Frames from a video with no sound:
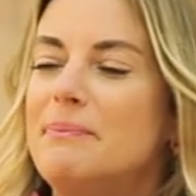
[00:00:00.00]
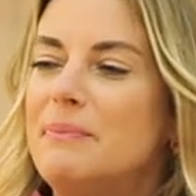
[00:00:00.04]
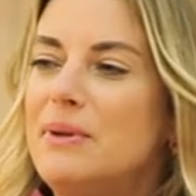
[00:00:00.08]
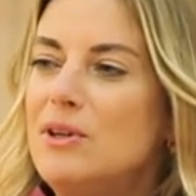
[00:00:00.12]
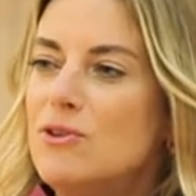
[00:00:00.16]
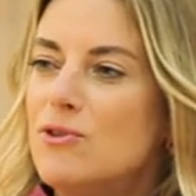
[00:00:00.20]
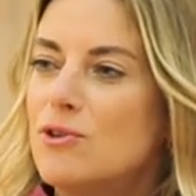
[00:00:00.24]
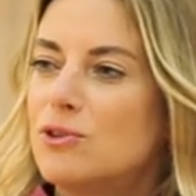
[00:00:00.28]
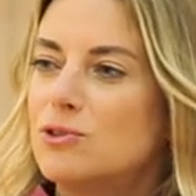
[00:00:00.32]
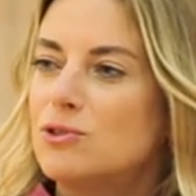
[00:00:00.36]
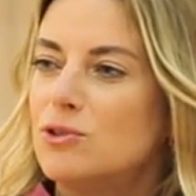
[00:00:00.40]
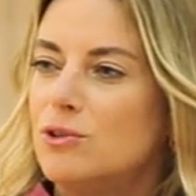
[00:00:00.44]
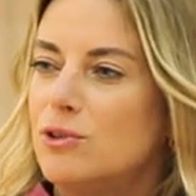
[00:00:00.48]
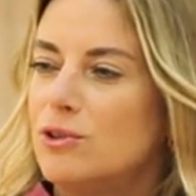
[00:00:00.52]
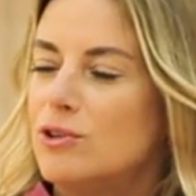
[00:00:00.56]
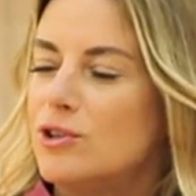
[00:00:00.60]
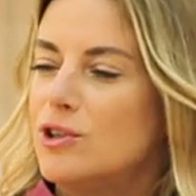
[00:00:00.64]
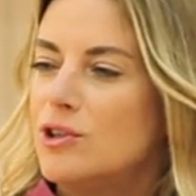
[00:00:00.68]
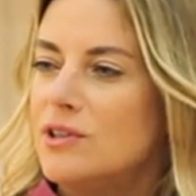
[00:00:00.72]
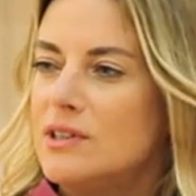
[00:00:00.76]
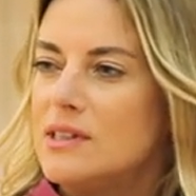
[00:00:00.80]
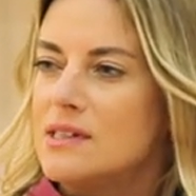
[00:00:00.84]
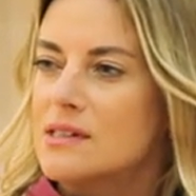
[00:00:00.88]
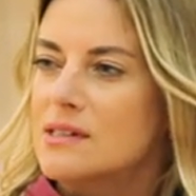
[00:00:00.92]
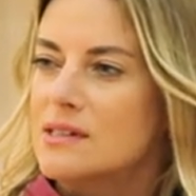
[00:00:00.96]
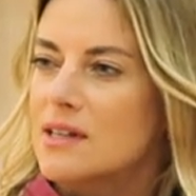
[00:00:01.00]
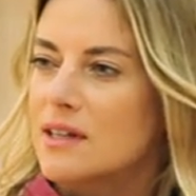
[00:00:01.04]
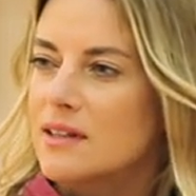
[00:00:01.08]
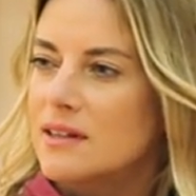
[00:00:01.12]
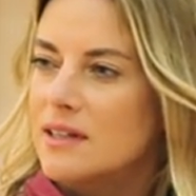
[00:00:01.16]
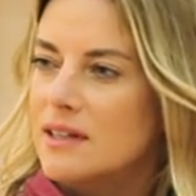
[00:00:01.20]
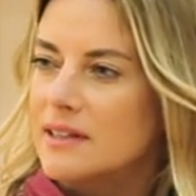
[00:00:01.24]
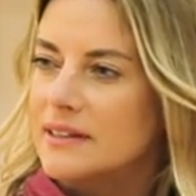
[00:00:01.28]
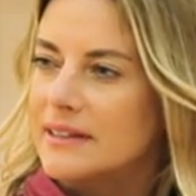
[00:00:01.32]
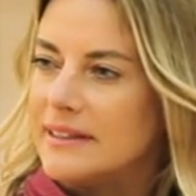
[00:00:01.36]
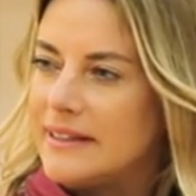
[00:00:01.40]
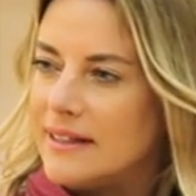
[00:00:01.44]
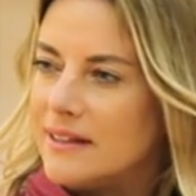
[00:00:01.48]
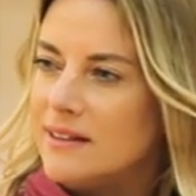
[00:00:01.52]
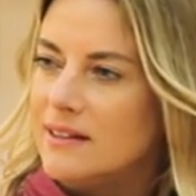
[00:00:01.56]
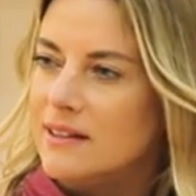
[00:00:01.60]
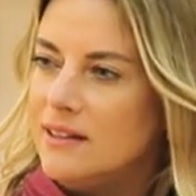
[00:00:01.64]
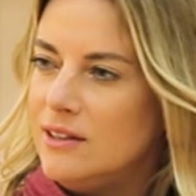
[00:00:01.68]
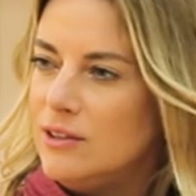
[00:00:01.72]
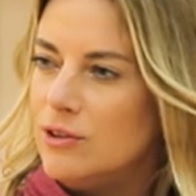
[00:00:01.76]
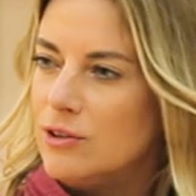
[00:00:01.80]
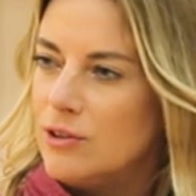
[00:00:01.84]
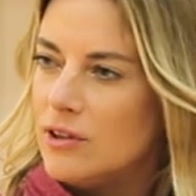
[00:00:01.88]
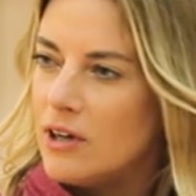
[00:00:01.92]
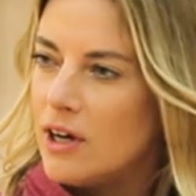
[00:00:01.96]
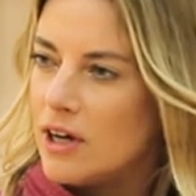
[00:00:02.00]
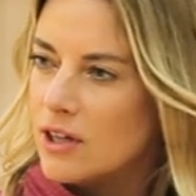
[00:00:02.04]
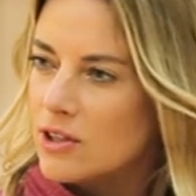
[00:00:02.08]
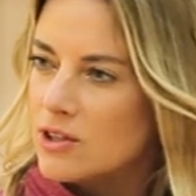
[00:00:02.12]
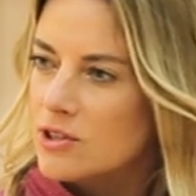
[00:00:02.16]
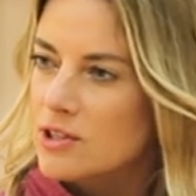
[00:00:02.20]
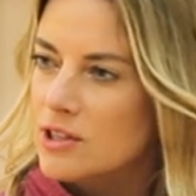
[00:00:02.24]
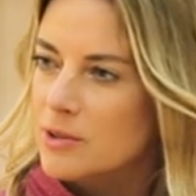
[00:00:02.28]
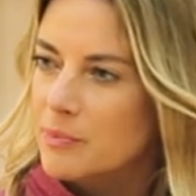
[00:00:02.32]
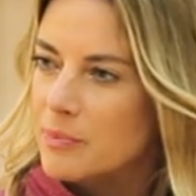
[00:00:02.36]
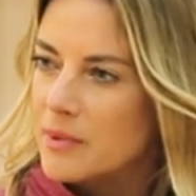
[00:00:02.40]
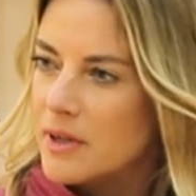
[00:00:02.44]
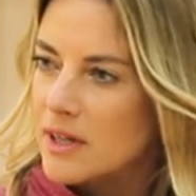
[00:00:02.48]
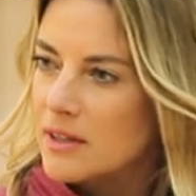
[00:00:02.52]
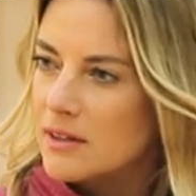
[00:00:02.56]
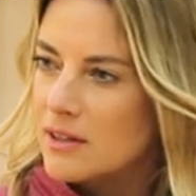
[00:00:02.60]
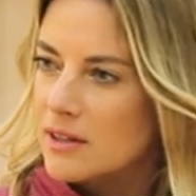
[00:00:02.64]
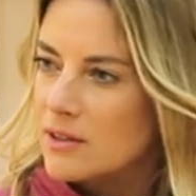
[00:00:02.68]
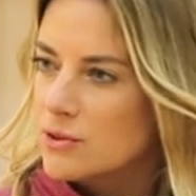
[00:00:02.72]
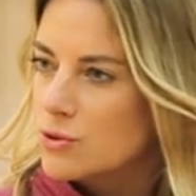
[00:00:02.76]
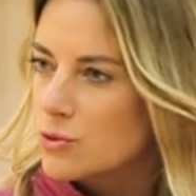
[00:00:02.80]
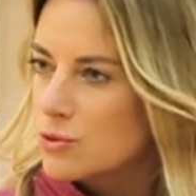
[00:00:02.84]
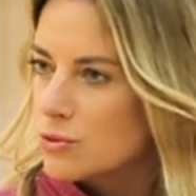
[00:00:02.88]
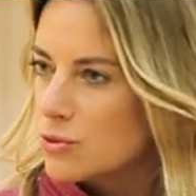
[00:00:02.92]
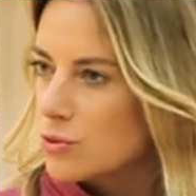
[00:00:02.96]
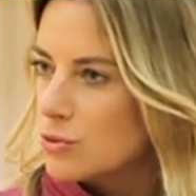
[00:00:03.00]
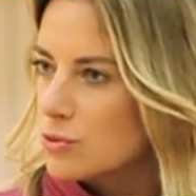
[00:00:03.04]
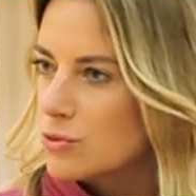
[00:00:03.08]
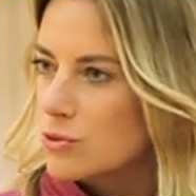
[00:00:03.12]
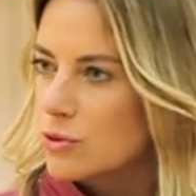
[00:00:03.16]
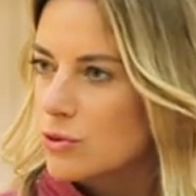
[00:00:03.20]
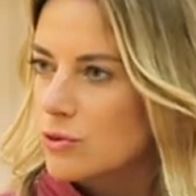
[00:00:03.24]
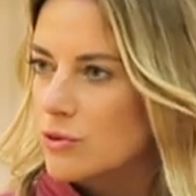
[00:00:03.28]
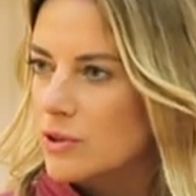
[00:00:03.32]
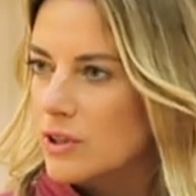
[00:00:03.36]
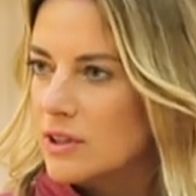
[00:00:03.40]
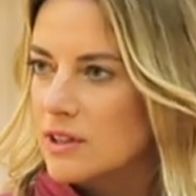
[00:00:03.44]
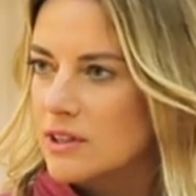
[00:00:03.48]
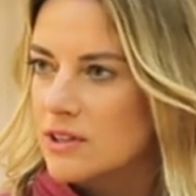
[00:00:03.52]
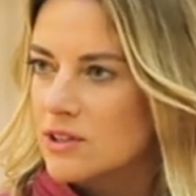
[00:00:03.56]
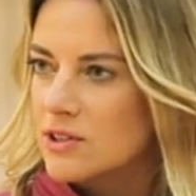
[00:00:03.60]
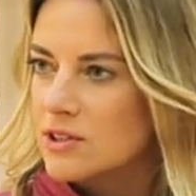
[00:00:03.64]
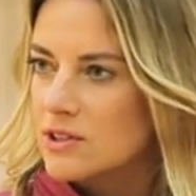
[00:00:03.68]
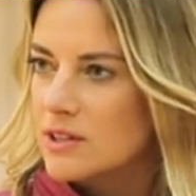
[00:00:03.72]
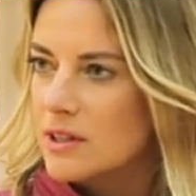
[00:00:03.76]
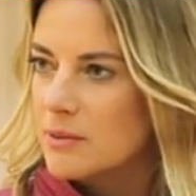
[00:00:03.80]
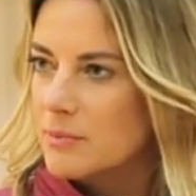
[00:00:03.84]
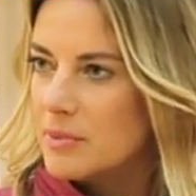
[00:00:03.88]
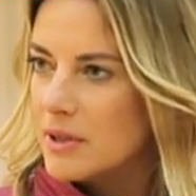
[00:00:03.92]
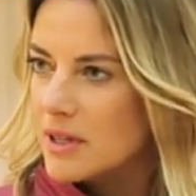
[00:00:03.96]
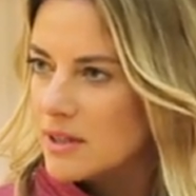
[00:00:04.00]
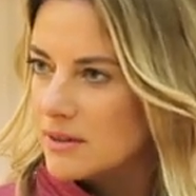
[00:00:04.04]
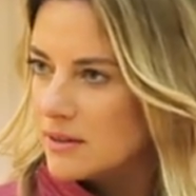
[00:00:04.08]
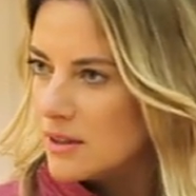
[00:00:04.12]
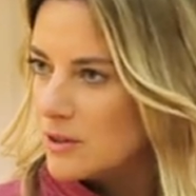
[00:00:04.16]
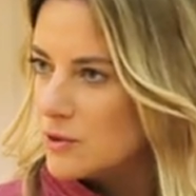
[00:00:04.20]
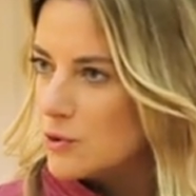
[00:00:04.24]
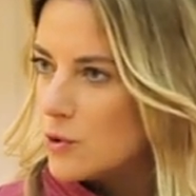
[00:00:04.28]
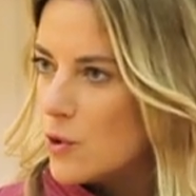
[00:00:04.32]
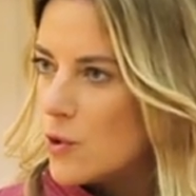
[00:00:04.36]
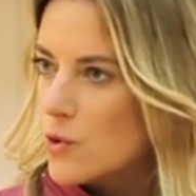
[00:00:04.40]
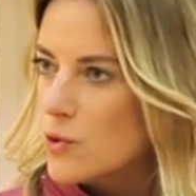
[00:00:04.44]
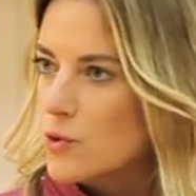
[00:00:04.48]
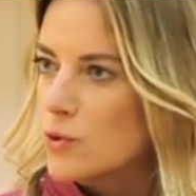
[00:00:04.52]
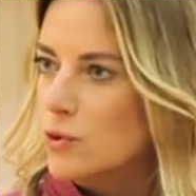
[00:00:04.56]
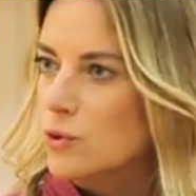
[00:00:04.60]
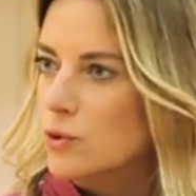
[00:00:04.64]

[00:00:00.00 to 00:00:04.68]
bir nokta oluyor insanlar geriliyor açlık bir yandan susuzluk ya da işte bir yandan yorgunluk.